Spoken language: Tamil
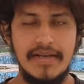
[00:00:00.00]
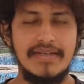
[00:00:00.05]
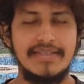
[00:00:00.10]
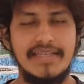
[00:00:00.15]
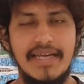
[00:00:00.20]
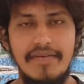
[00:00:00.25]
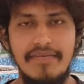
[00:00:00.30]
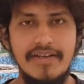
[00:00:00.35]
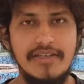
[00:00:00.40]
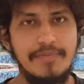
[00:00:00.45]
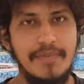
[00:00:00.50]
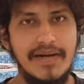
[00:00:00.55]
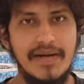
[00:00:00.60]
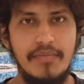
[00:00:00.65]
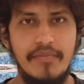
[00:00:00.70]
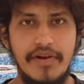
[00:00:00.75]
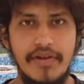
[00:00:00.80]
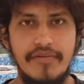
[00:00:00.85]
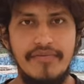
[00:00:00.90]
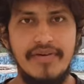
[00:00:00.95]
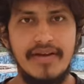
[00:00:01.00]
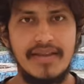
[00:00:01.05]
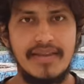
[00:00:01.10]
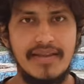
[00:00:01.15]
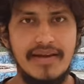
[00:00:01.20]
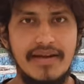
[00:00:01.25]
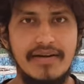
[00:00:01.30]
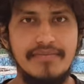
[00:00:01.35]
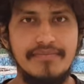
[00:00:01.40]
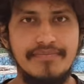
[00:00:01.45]
சர்வீஸ் பண்ண முடியும்
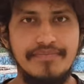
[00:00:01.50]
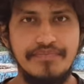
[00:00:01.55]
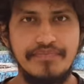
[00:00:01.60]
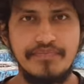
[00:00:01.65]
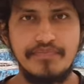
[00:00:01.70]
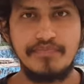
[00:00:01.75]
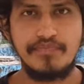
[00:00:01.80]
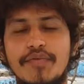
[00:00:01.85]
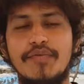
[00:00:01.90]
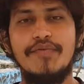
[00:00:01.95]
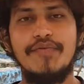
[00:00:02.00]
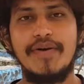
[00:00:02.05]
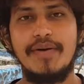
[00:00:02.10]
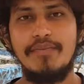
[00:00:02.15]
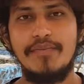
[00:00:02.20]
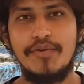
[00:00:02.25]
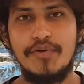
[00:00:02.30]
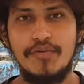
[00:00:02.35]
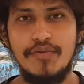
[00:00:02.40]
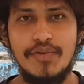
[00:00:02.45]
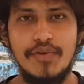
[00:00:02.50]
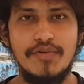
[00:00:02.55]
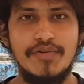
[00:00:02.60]
ஃபர்தராக ஃப்ரம் டூ